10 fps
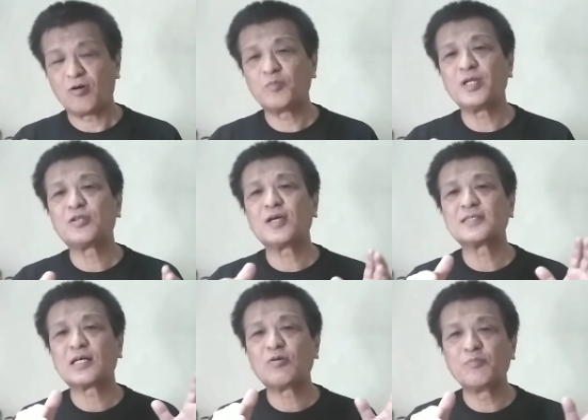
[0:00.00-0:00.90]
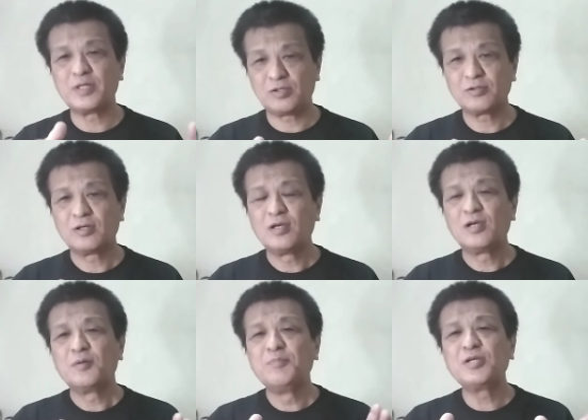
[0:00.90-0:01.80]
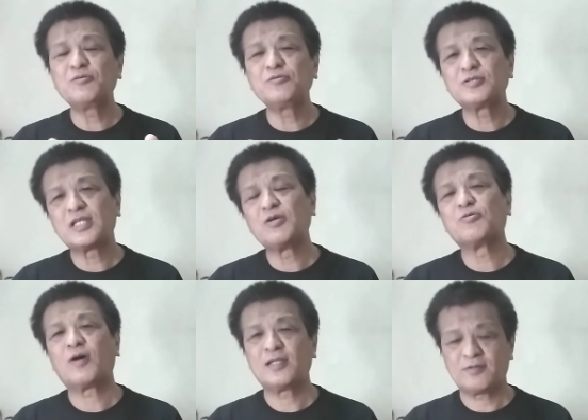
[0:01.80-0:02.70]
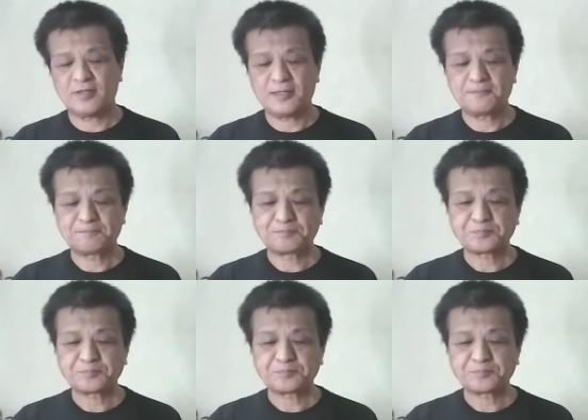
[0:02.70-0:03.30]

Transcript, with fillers: お弁当屋さんを見る見るっていうのはですね